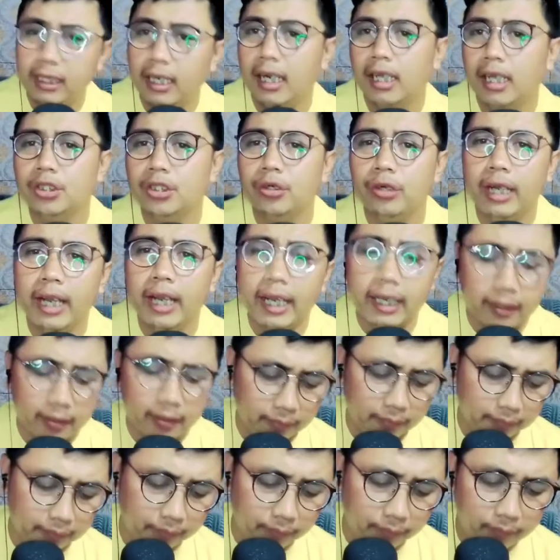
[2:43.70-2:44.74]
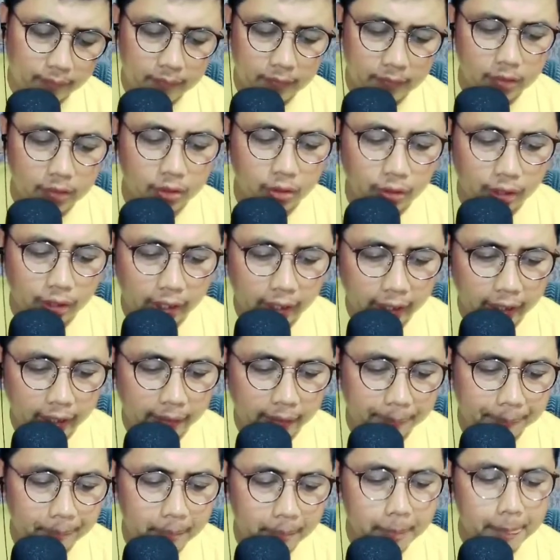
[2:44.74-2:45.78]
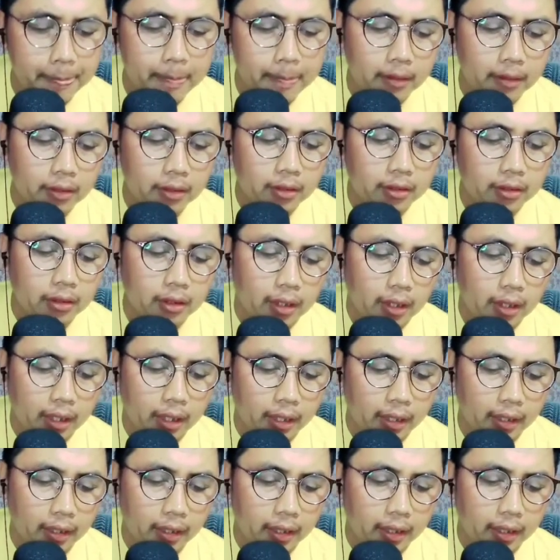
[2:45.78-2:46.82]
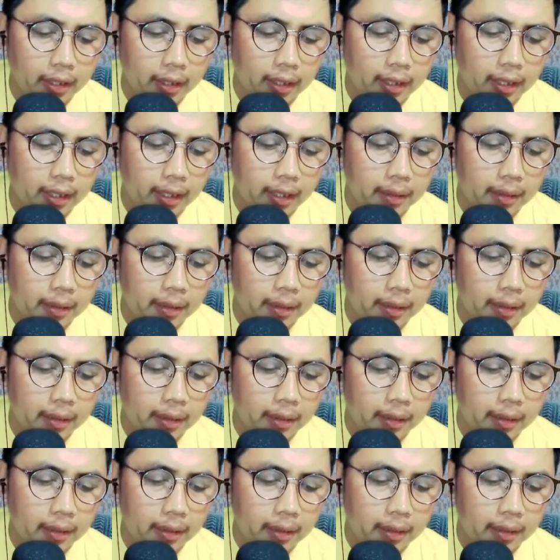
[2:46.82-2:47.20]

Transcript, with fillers: kita lanjut next oke okay. ada